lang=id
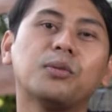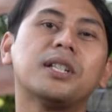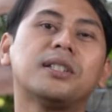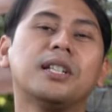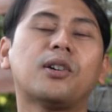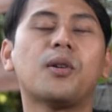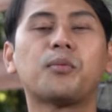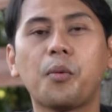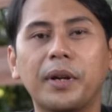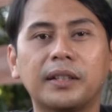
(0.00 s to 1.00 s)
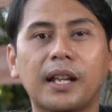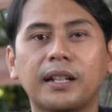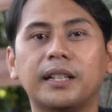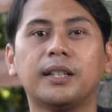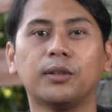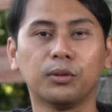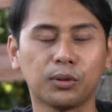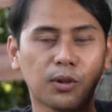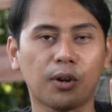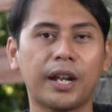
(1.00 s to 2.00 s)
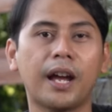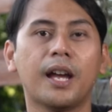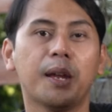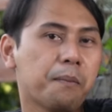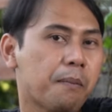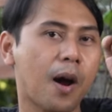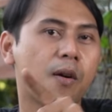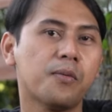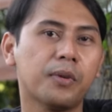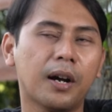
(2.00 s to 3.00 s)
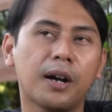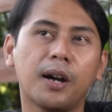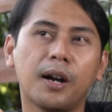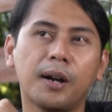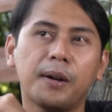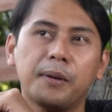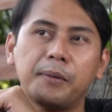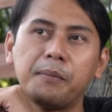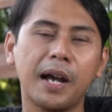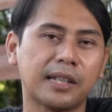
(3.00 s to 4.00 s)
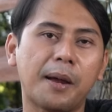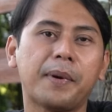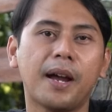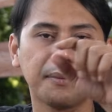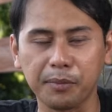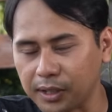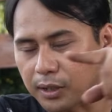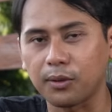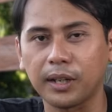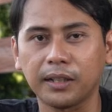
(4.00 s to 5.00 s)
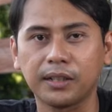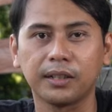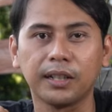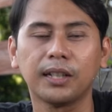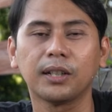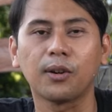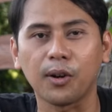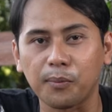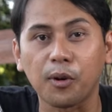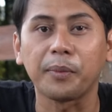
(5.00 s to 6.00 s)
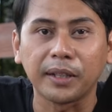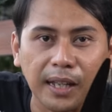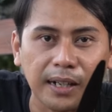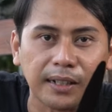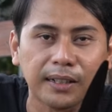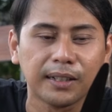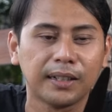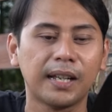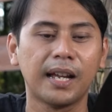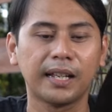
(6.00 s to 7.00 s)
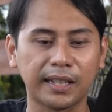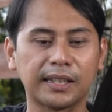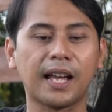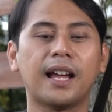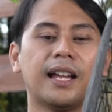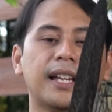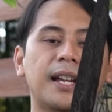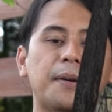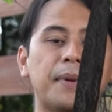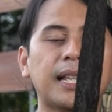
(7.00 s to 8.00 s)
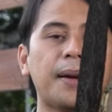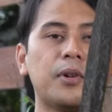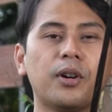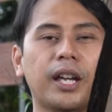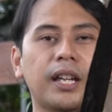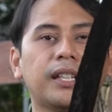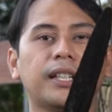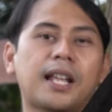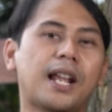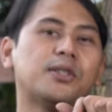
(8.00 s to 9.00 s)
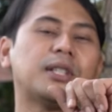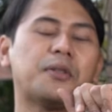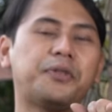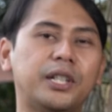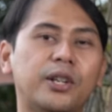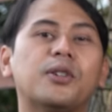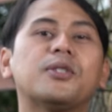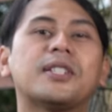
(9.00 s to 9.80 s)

tulis di kolom komentar nih untuk Roni Ahai mau uh, bahas apa bisa tulis di kolom komentar kita. Mantap, oke kita lanjut ke video